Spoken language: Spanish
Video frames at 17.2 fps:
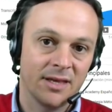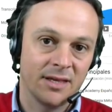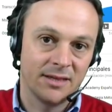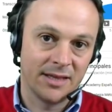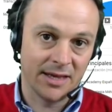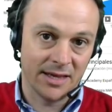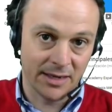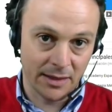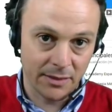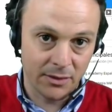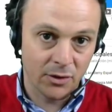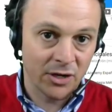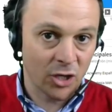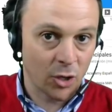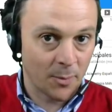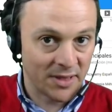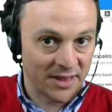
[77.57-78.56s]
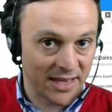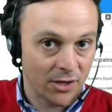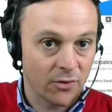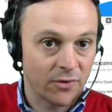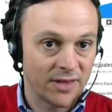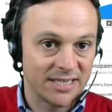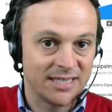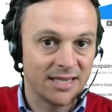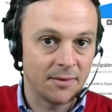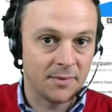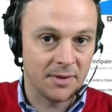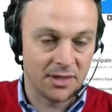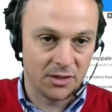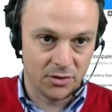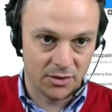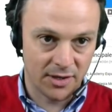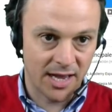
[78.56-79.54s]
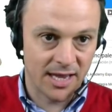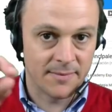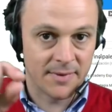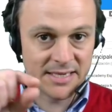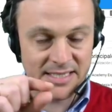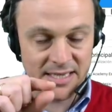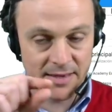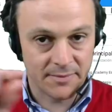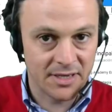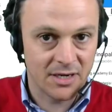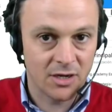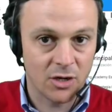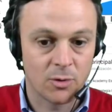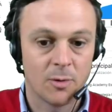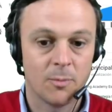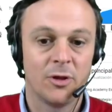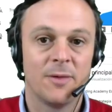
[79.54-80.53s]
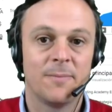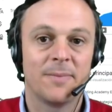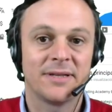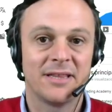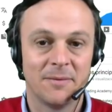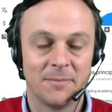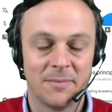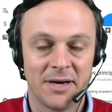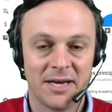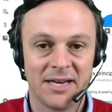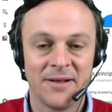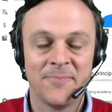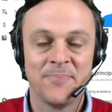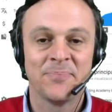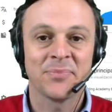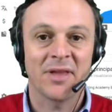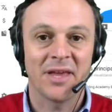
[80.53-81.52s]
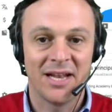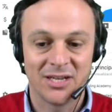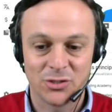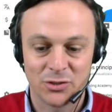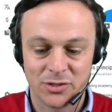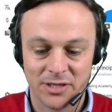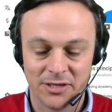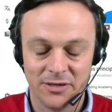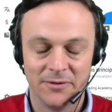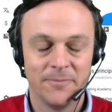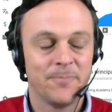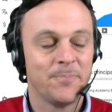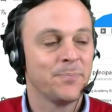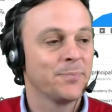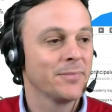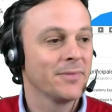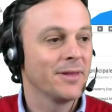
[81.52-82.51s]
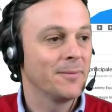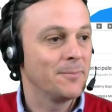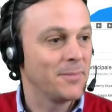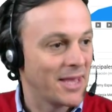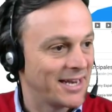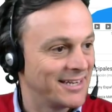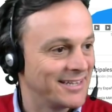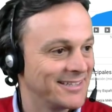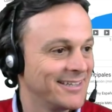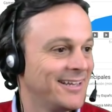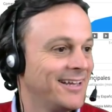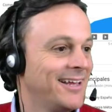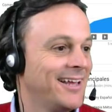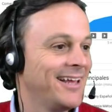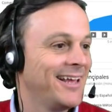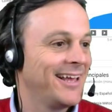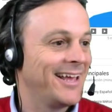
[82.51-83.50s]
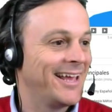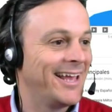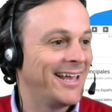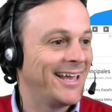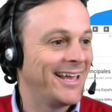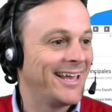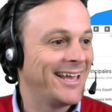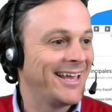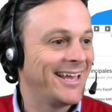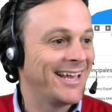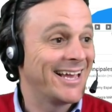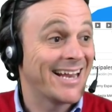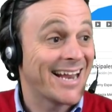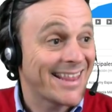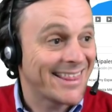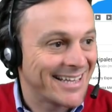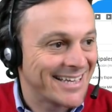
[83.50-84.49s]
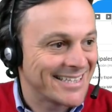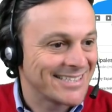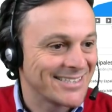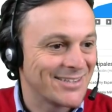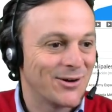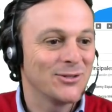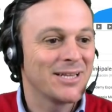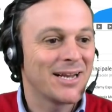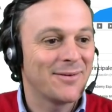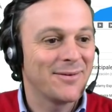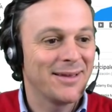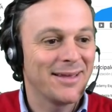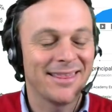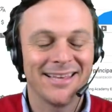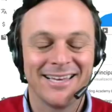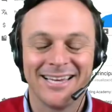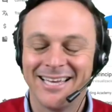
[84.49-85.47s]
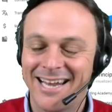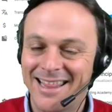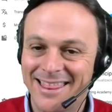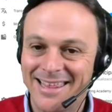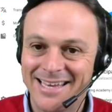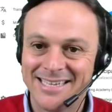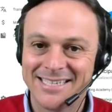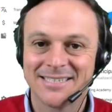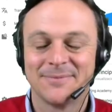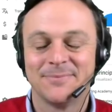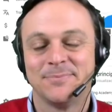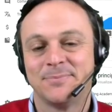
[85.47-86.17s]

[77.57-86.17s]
descripción y comentarios de este vídeo. Ahí vais a ver cómo podéis participar en el sorteo. Bien, eh, gracias, otra vez, gracias,